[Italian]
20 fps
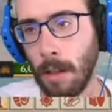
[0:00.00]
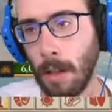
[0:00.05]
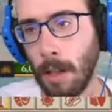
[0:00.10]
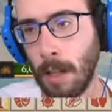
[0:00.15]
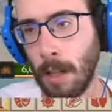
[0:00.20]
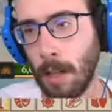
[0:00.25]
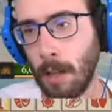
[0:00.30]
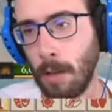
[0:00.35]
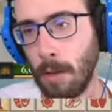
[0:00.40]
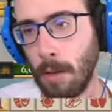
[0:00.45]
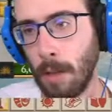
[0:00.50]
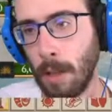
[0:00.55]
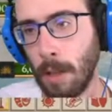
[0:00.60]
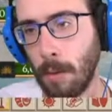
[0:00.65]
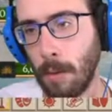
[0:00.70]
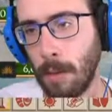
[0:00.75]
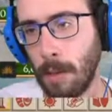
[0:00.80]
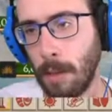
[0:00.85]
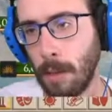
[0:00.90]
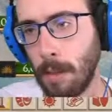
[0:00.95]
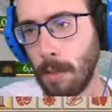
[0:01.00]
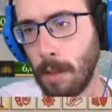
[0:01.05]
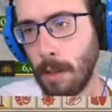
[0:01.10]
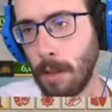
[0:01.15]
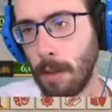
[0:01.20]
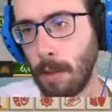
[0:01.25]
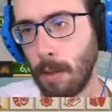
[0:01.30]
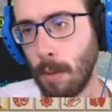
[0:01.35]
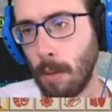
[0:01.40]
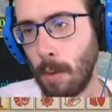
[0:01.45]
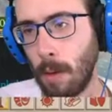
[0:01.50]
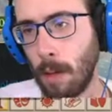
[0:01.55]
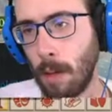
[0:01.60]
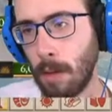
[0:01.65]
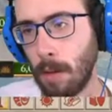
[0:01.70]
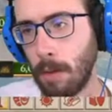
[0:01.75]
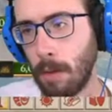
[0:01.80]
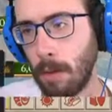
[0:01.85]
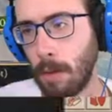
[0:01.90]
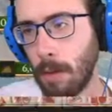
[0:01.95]
Un allora, questi li mettiamo qua
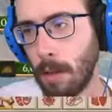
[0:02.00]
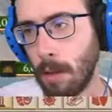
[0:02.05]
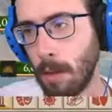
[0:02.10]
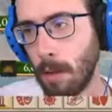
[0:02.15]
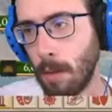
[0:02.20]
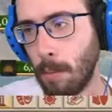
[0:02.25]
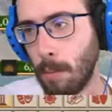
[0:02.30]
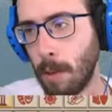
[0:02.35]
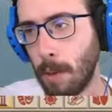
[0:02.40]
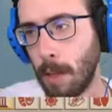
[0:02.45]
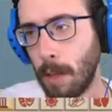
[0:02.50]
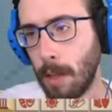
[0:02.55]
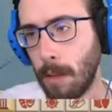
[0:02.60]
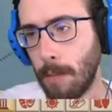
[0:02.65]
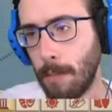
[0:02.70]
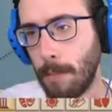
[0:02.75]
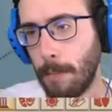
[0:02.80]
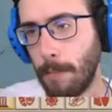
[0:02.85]
così tanto per...